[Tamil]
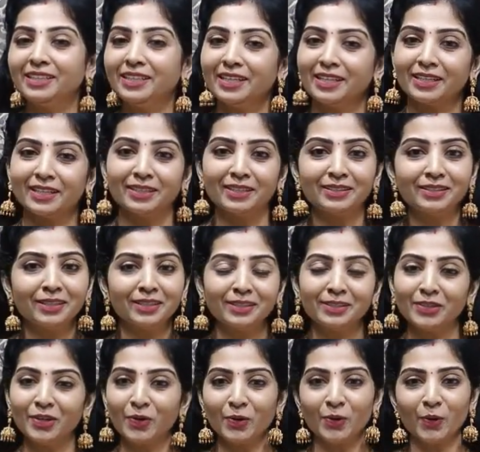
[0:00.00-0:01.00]
எனக்கு
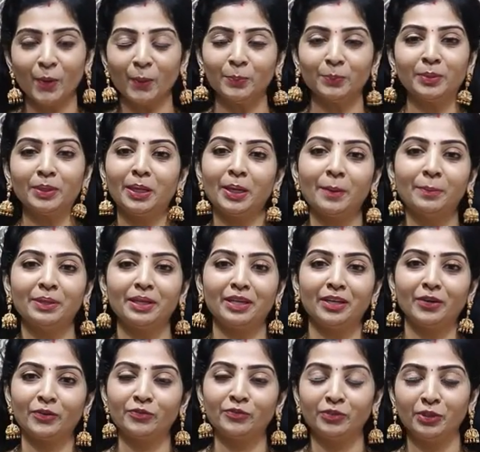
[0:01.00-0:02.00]
என்ன ரொம்ப அப்படியே
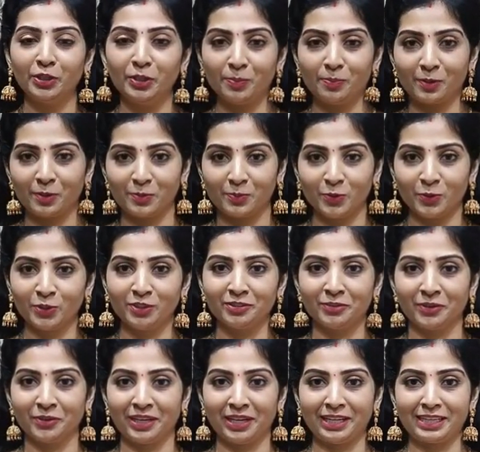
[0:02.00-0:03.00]
வீடியோ பண்ணும்போது
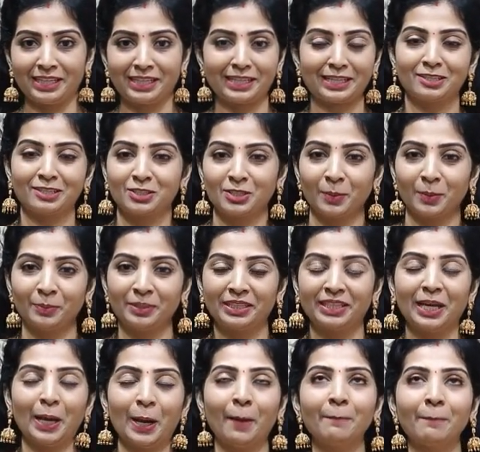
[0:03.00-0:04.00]
ஒரு இன்ட்ரெஸ்ட்
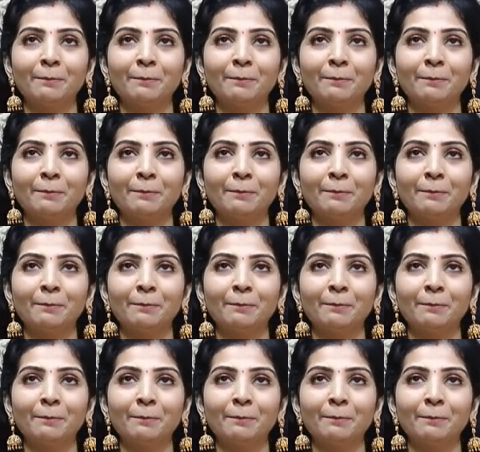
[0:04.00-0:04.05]
அப்படின்னா